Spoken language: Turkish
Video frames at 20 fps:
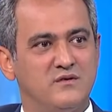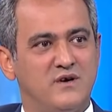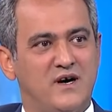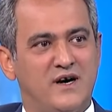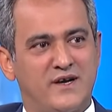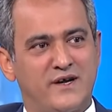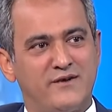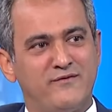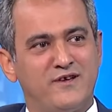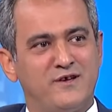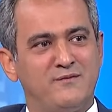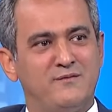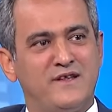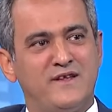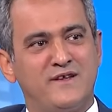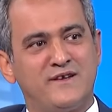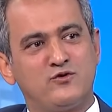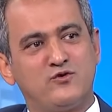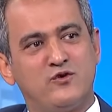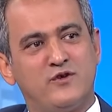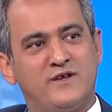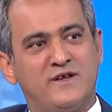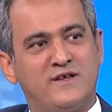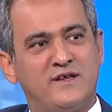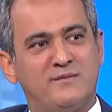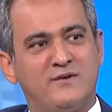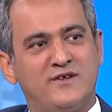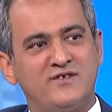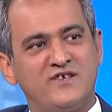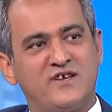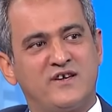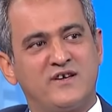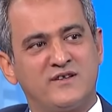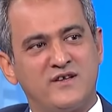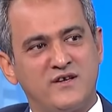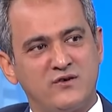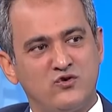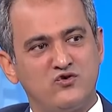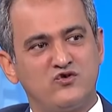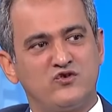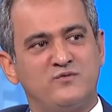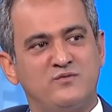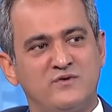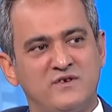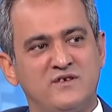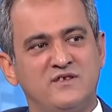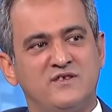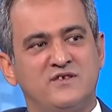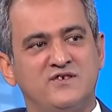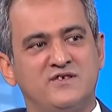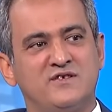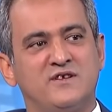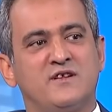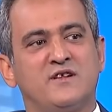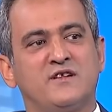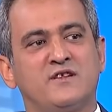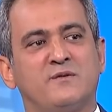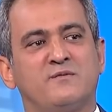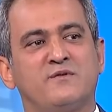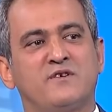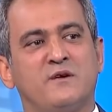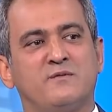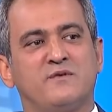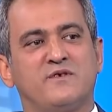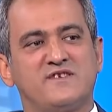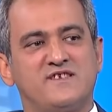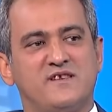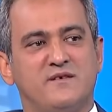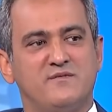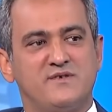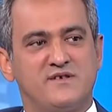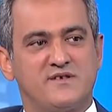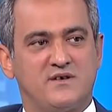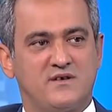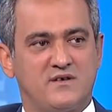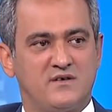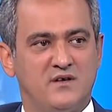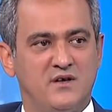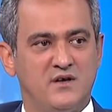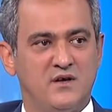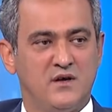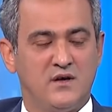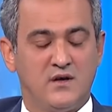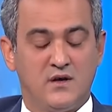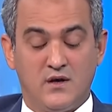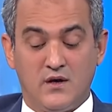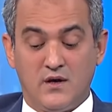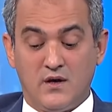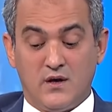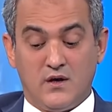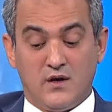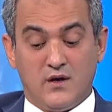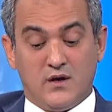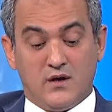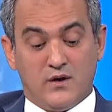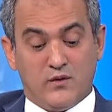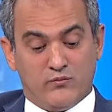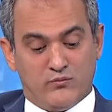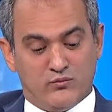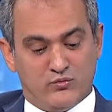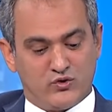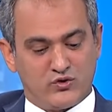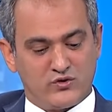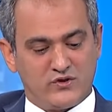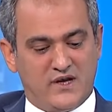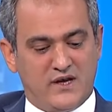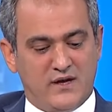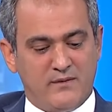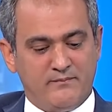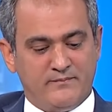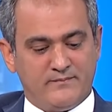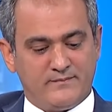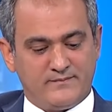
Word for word: e, ara vermeleri tolere edebilecek kadar güçlü bir dijital altyapı kapasitemiz var. Burada